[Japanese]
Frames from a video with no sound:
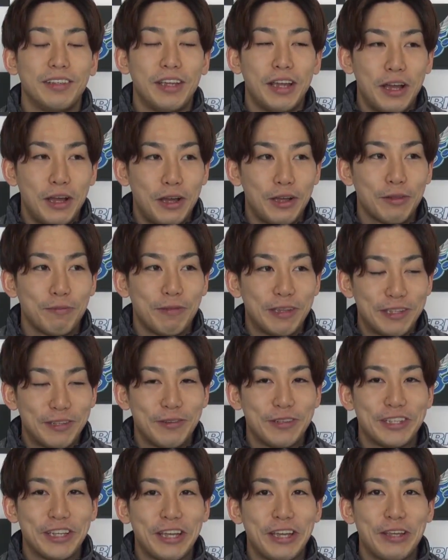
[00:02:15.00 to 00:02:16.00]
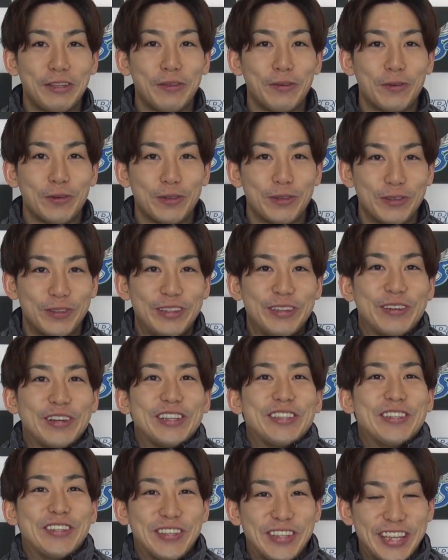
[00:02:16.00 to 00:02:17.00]
ンションっぽいめちゃめちゃいいとこ住んでま
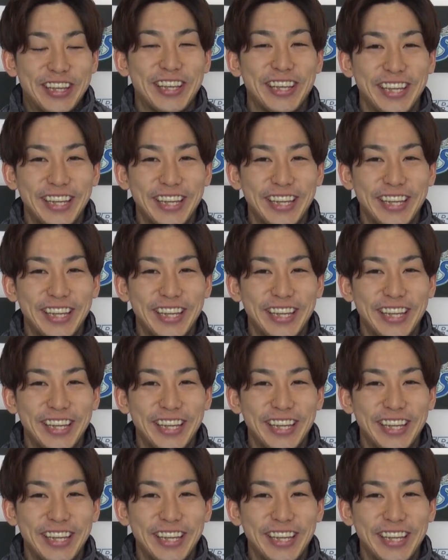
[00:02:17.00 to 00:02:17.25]
すよね